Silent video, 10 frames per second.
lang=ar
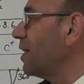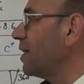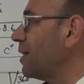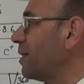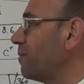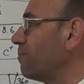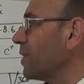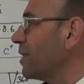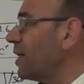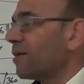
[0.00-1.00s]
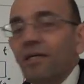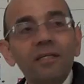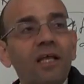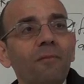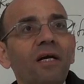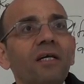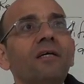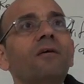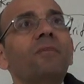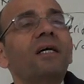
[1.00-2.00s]
آه لا راح يطلع معي
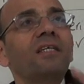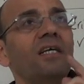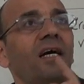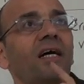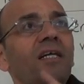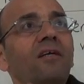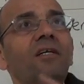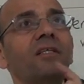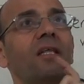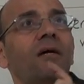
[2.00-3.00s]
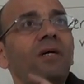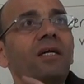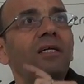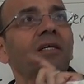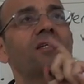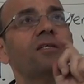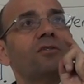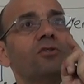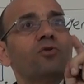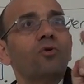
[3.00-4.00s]
بهذيك الحاله راح يطلع معي
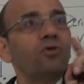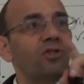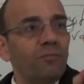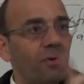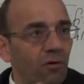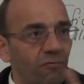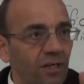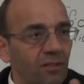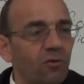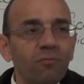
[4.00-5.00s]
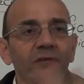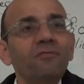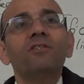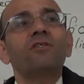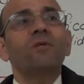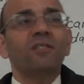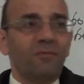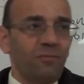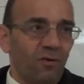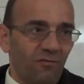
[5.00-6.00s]
ديستورشن باور فاكتور وما في
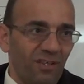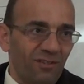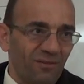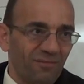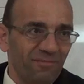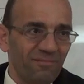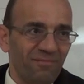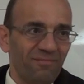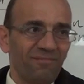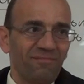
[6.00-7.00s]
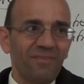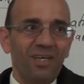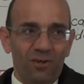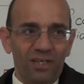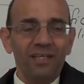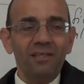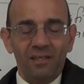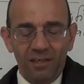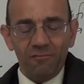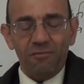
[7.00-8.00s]
ديسبيسمنت باور فاكتور اوكي
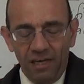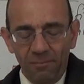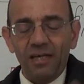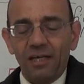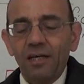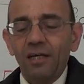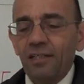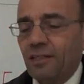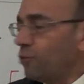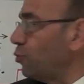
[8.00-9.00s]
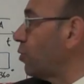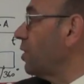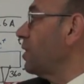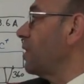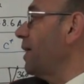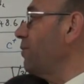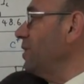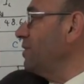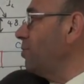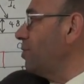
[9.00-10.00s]
فاهم عليك انت بتقول لانه
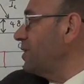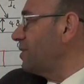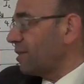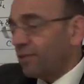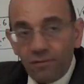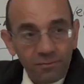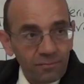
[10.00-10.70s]
عندي هون اندكتر